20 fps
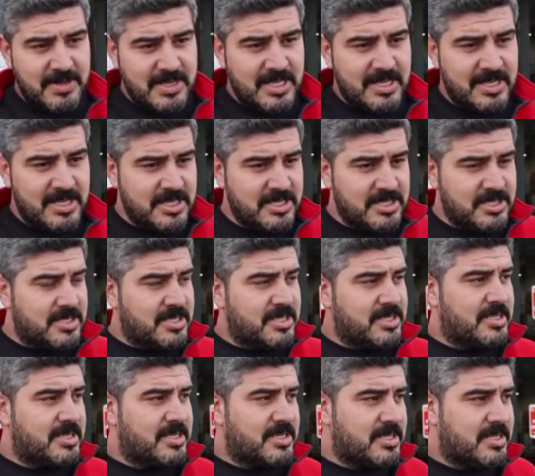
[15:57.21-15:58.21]
vatandaş
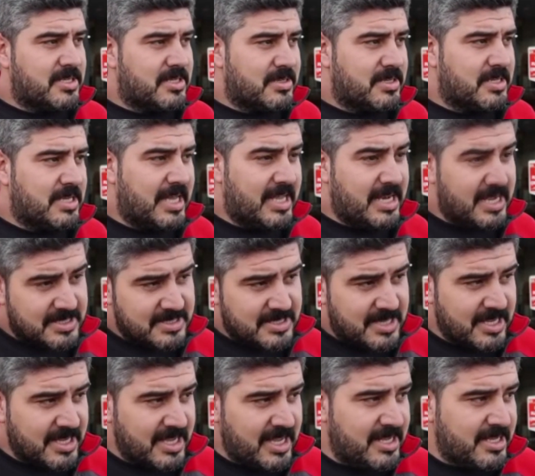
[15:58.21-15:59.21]

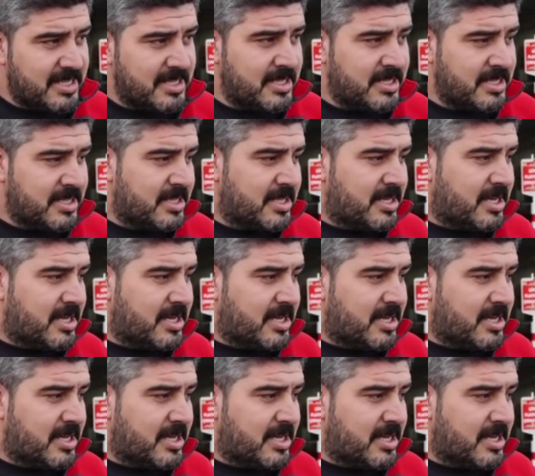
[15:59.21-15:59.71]
Elazığ'dan geldi.